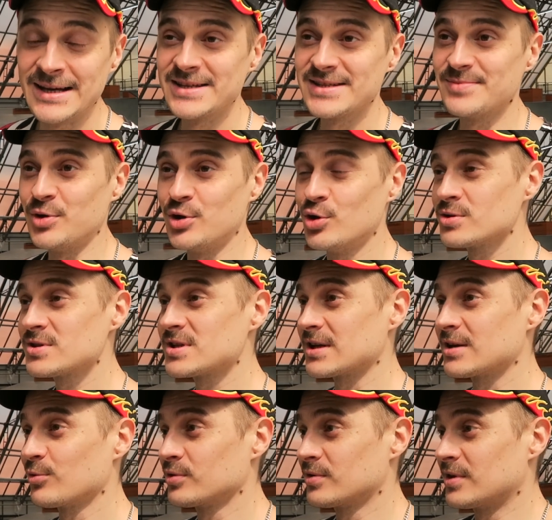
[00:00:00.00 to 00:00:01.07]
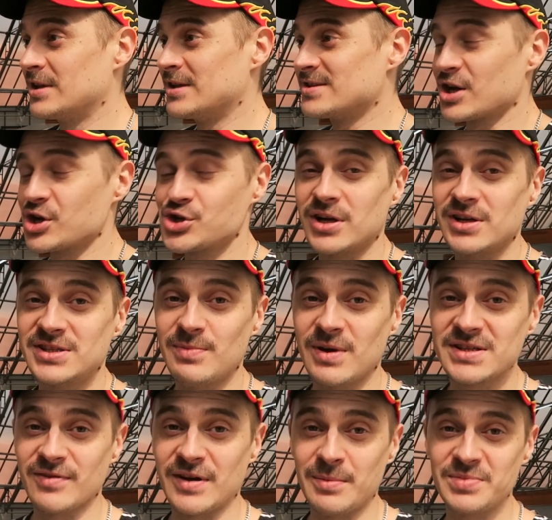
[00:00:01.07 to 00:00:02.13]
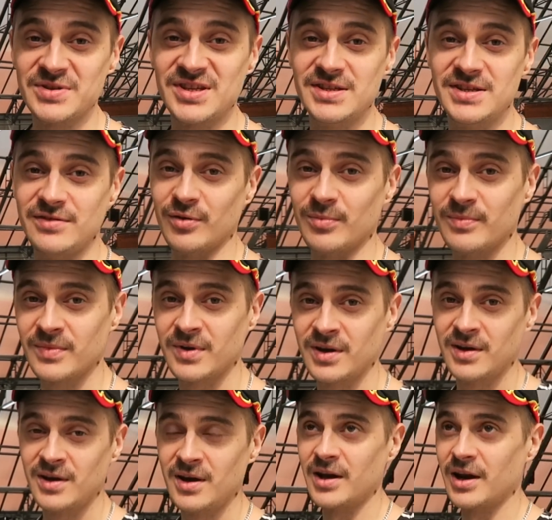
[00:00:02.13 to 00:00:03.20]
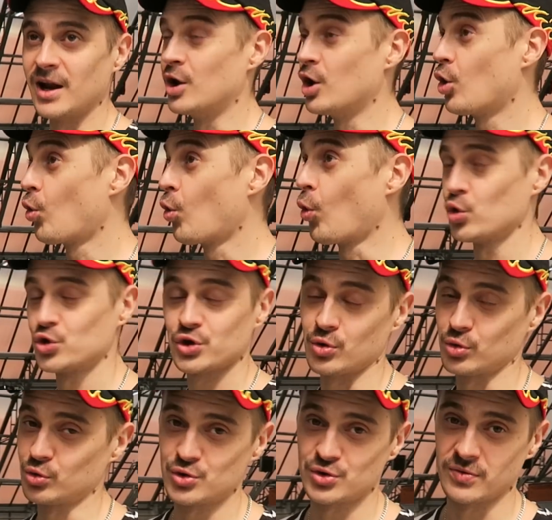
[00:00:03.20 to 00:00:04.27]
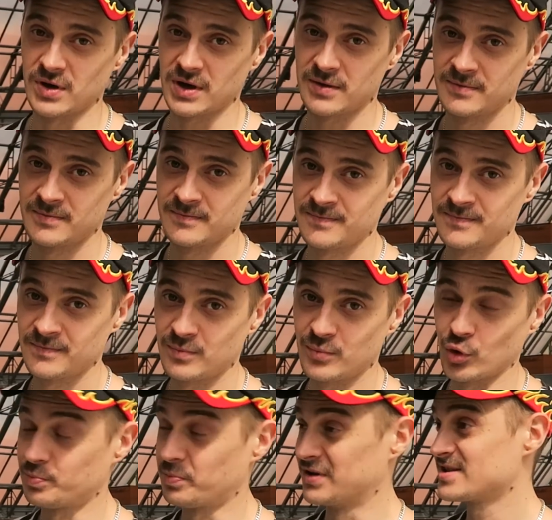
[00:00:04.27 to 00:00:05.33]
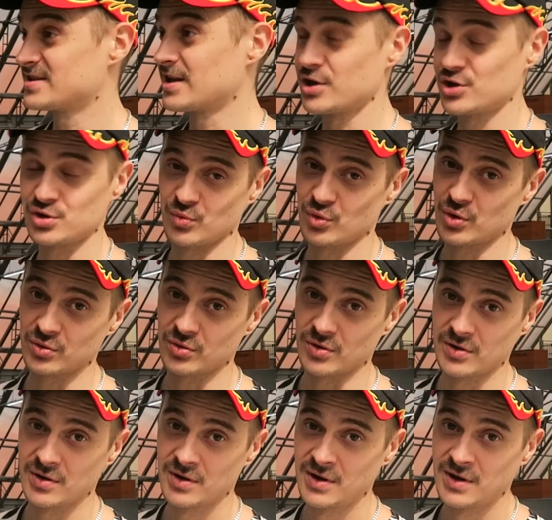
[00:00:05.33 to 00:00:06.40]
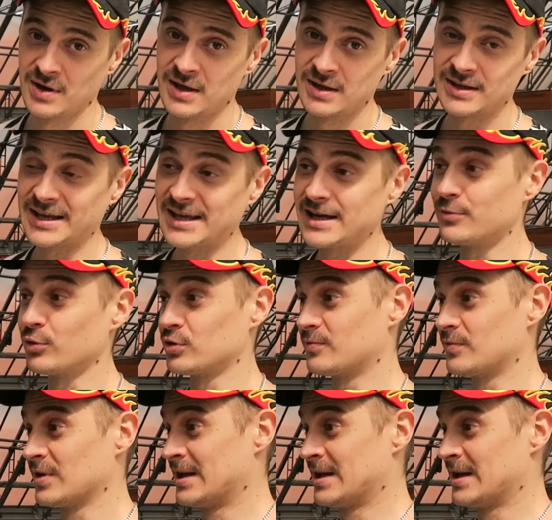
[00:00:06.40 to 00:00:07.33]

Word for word: смеется вот, и заражает тебя своим позитивом. Реально очень крутой чувак. Вот по-настоящему крутой. Таких вот